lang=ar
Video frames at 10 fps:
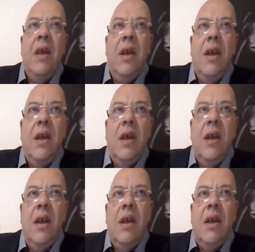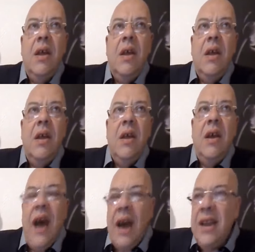آه
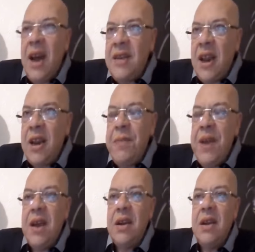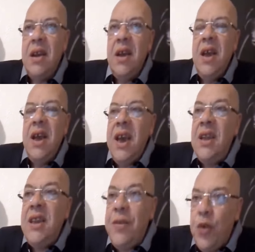هذا خطر كبير كي
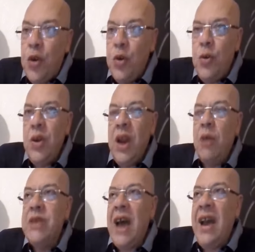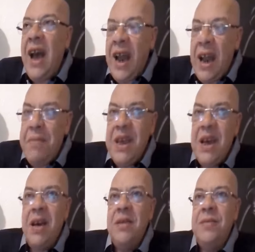نضيفوا له الاوضاع
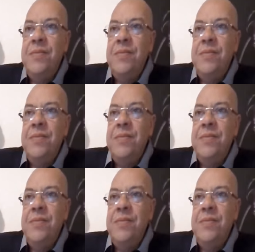العالميه